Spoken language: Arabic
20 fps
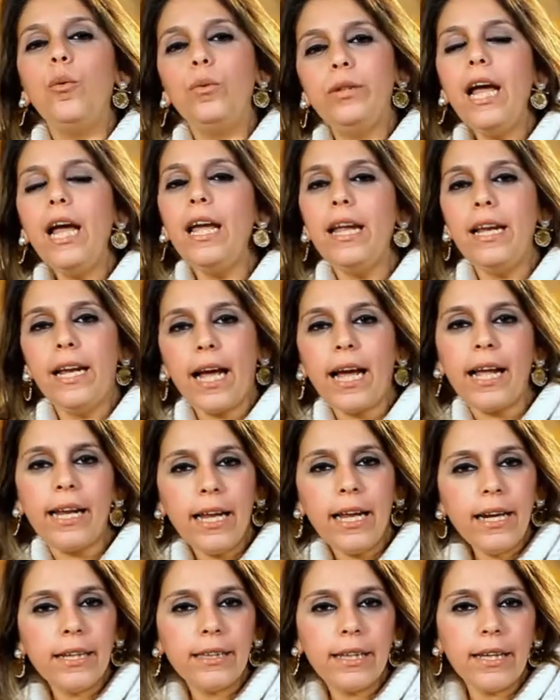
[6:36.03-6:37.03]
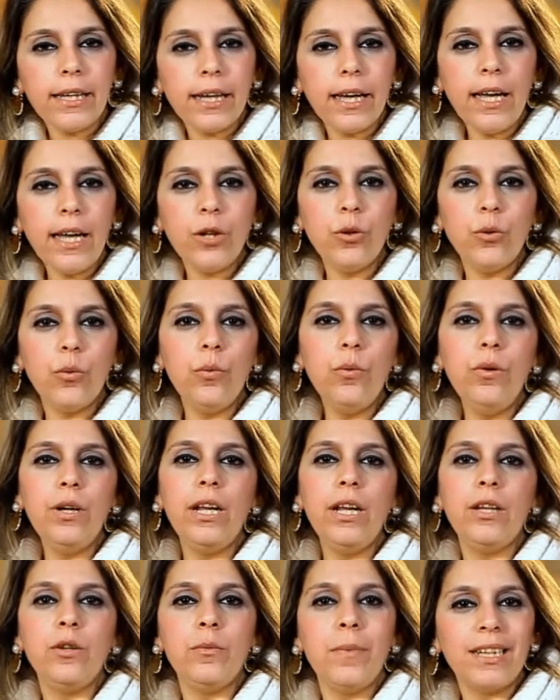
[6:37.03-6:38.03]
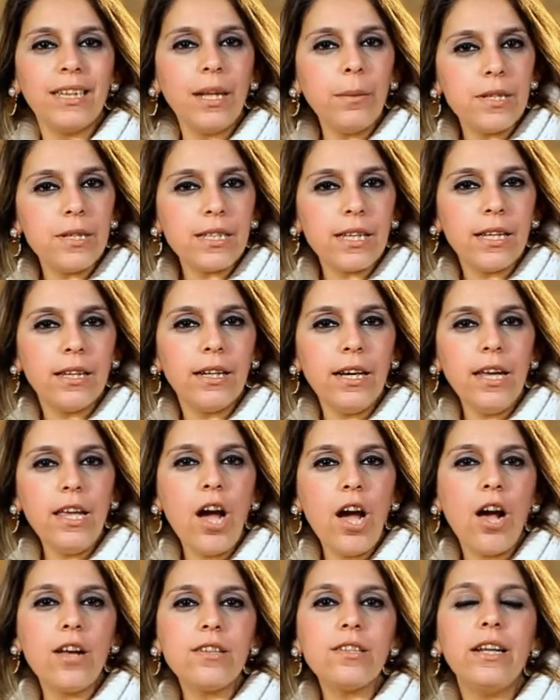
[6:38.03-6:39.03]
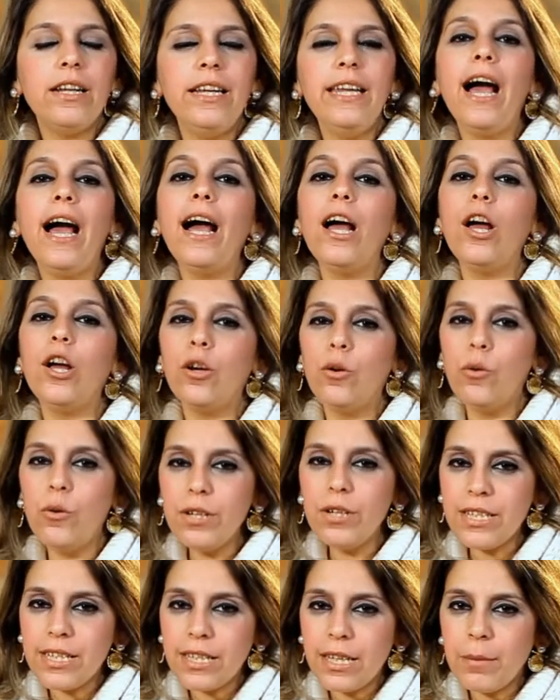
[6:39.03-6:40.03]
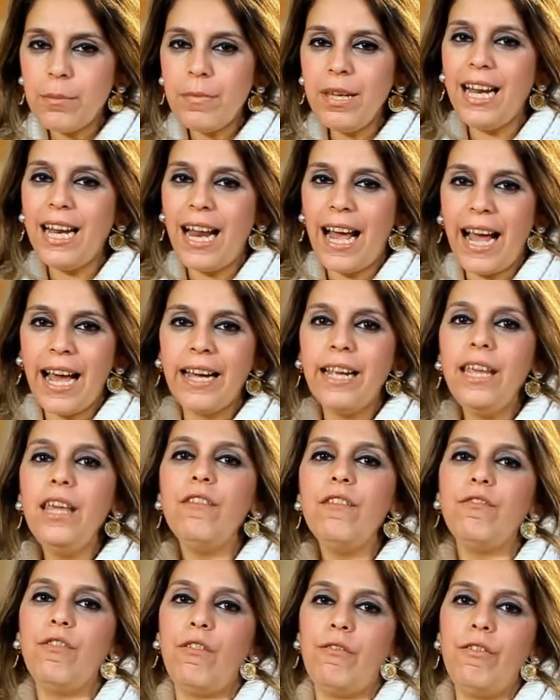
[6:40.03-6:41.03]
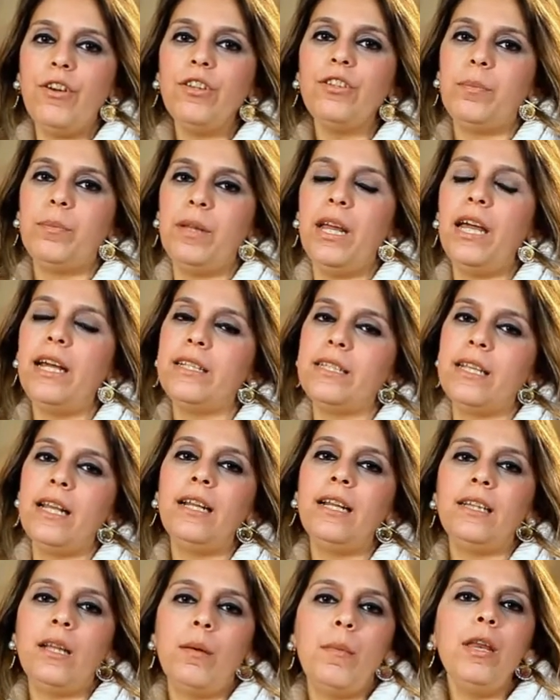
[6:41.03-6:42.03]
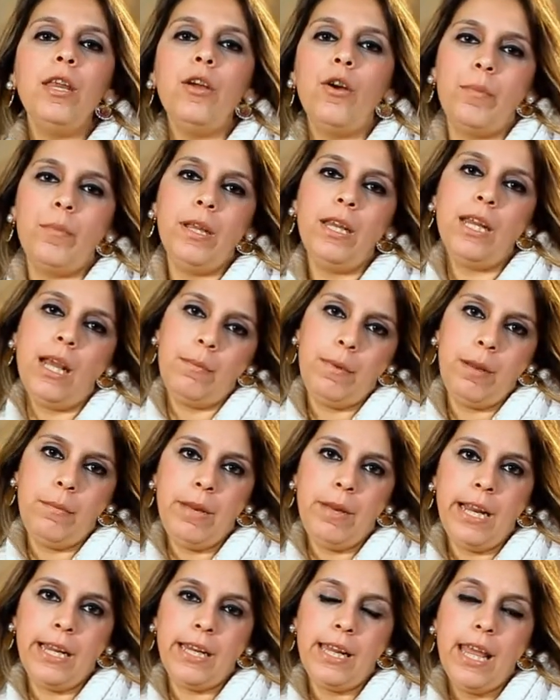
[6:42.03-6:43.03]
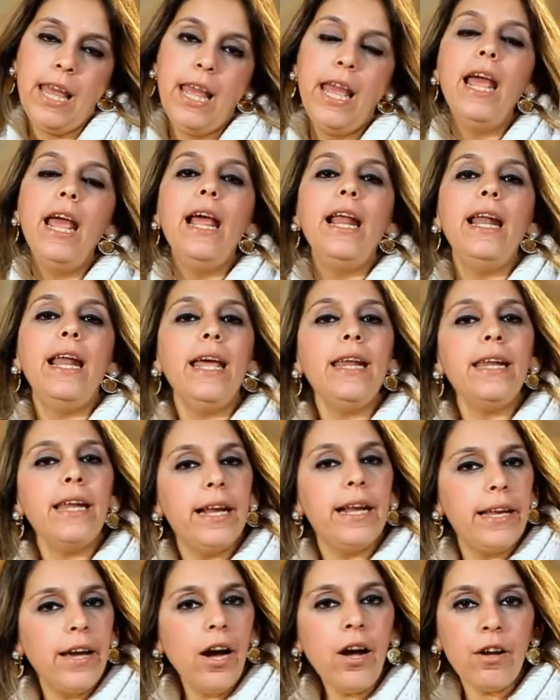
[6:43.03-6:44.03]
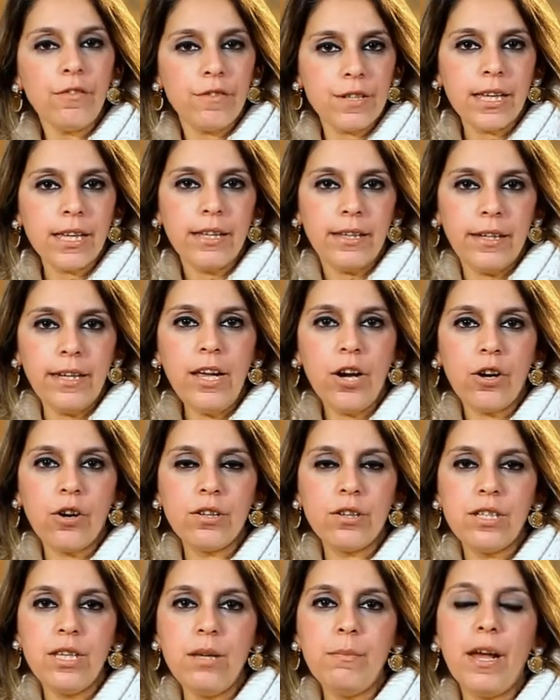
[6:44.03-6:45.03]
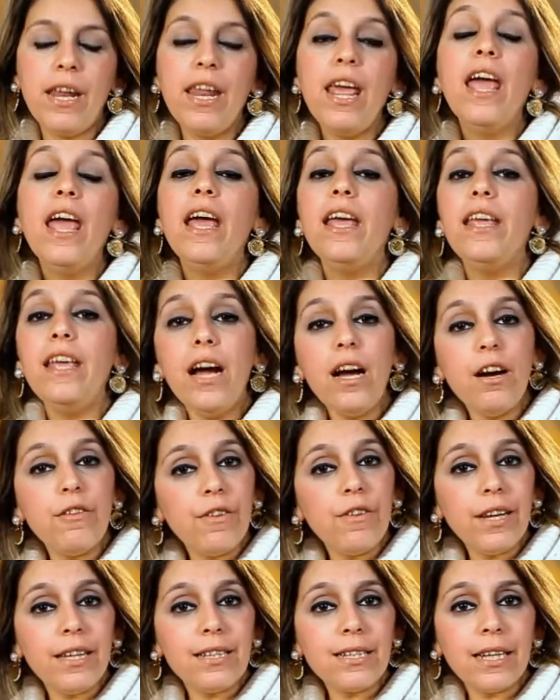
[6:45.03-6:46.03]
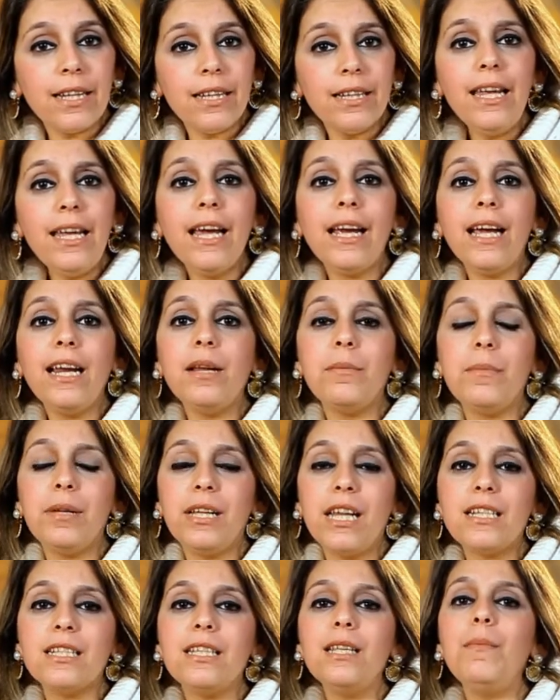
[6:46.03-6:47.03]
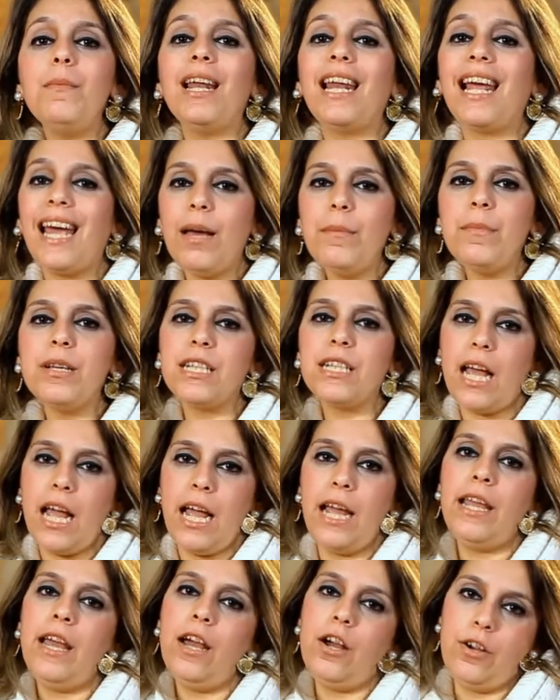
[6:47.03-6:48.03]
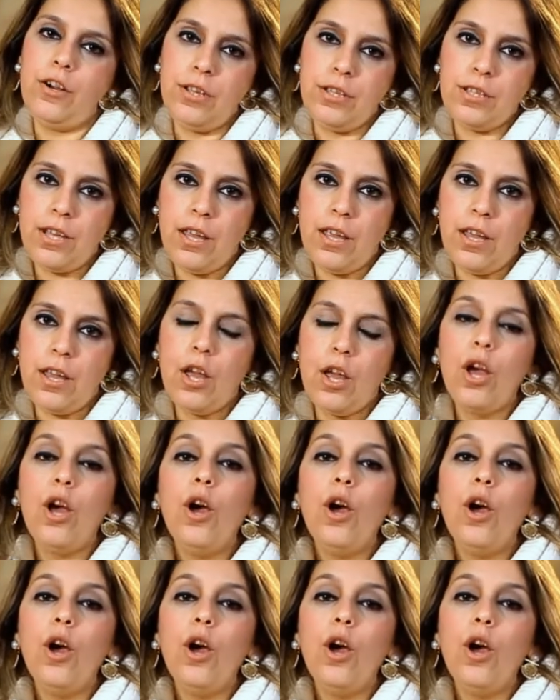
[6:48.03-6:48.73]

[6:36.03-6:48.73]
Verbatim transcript: وده اللي خلانا تاريخيا نقول انه مكتبه اسكندريه حصل ليها جزء من الحريق في الفتره بتاعه سنه 48 قبل الميلاد لان اللي يعرف اسكندريه قديما يعرف ان اسكندريه كانت متقسمه لخمس احياء رئيسيه